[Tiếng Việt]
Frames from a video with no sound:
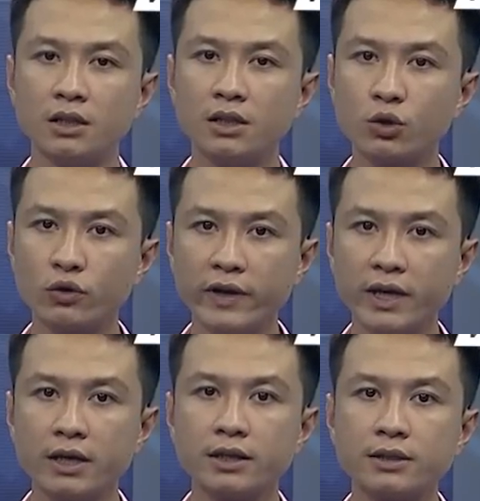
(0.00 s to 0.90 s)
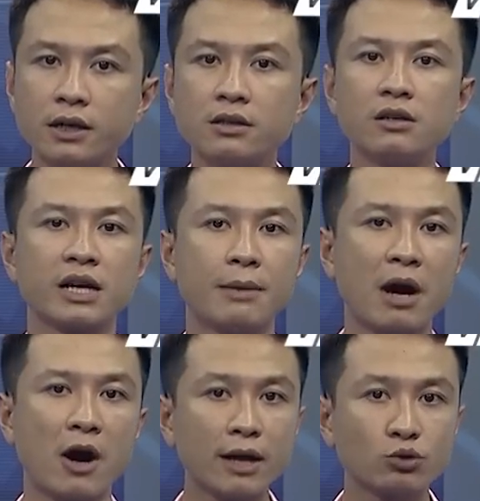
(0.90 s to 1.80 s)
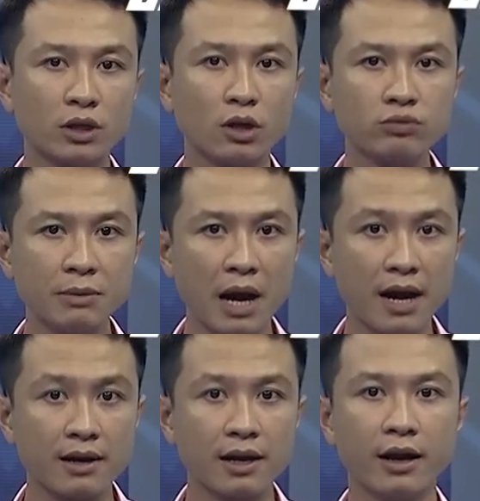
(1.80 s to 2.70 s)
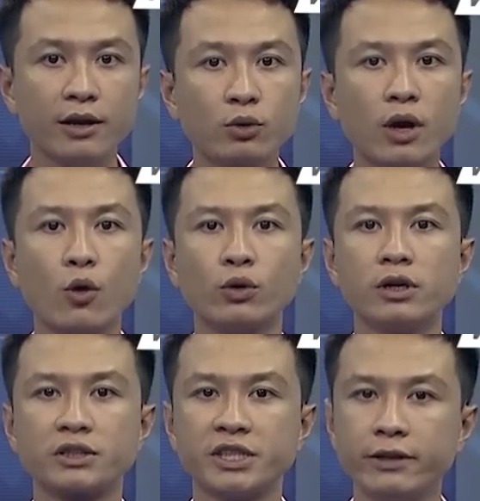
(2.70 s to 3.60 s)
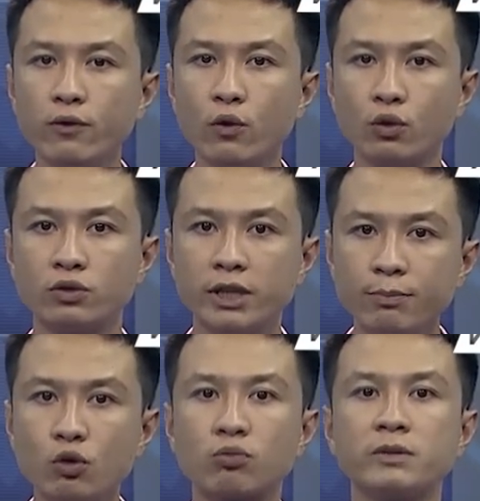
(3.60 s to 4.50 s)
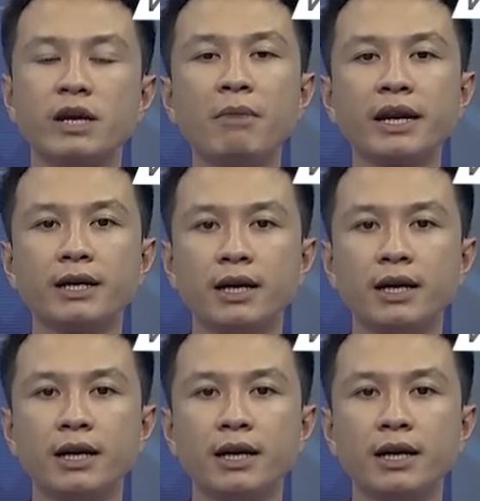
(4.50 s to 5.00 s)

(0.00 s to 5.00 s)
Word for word: Thưa quý vị, tăng cường đảm bảo an toàn thông tin mạng là yêu cầu được Chính phủ tiếp tục nhấn mạnh